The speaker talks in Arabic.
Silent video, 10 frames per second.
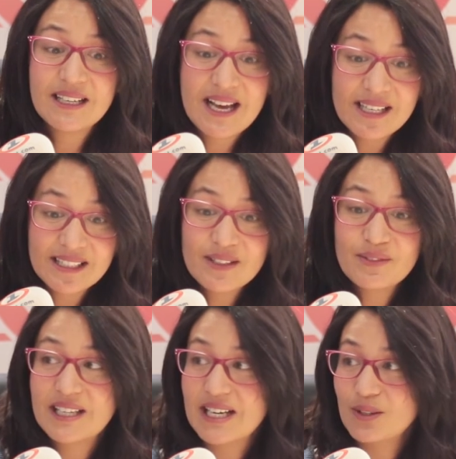
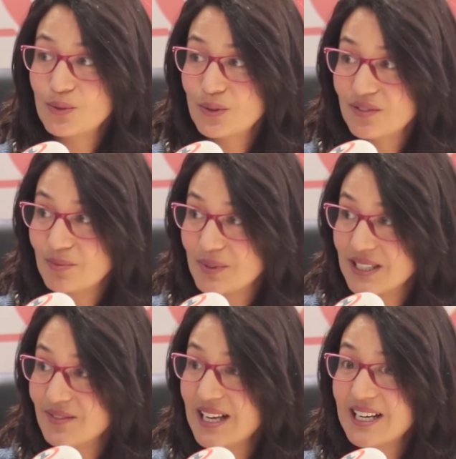الالياف كيعاونوني في
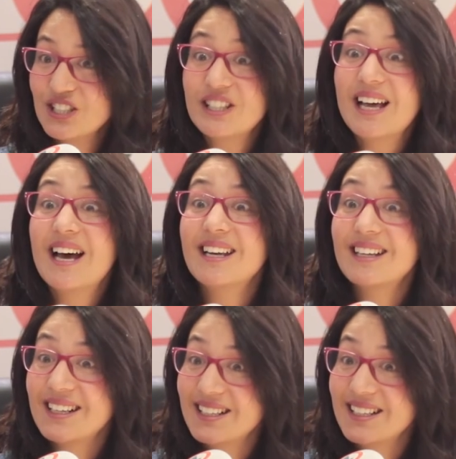بزاف ديال الحاجات الحركه